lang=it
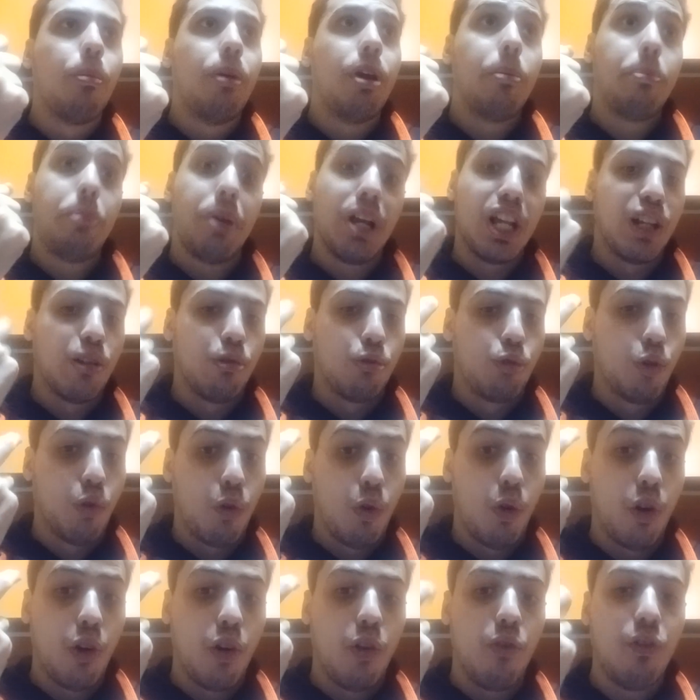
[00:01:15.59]
mi è piaciuto
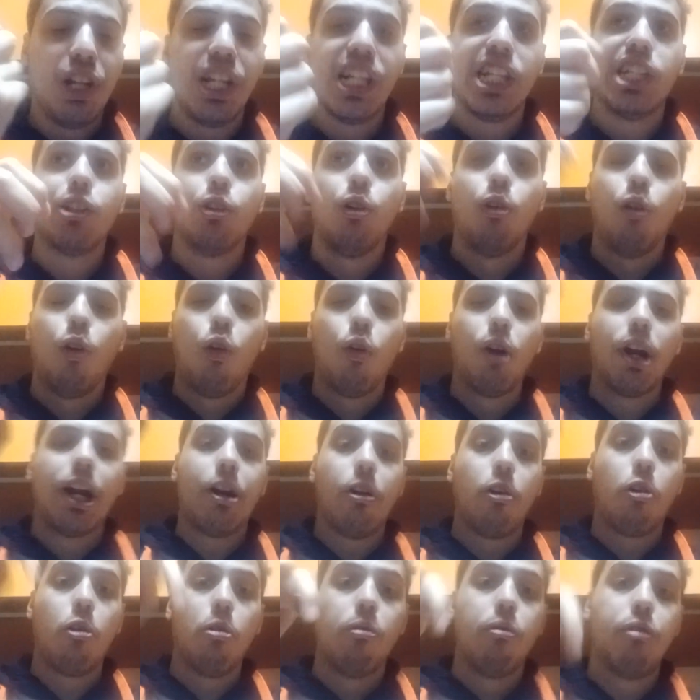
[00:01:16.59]
quello che ho visto. Ora
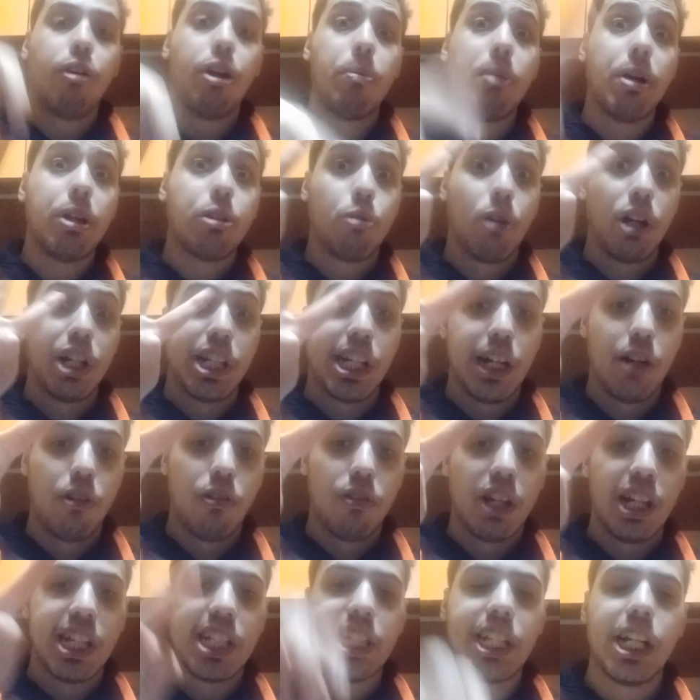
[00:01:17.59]
hanno confermato la
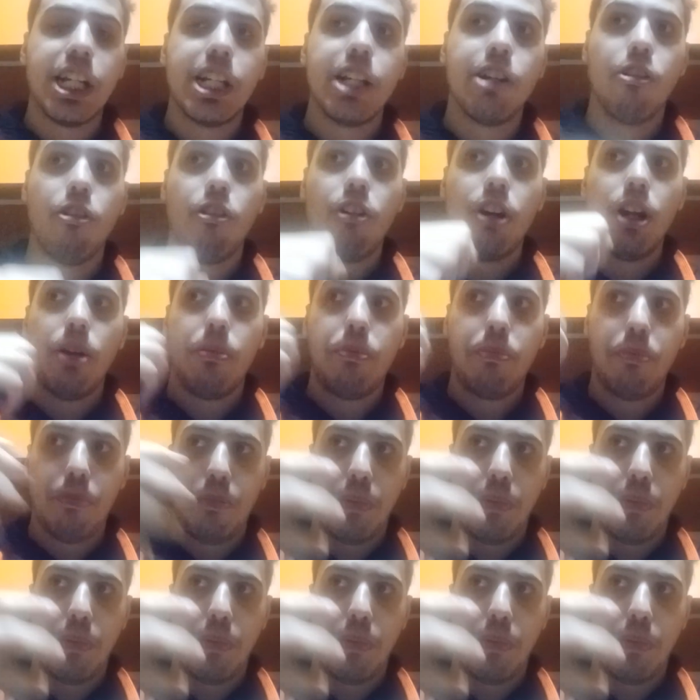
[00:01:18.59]
seconda stagione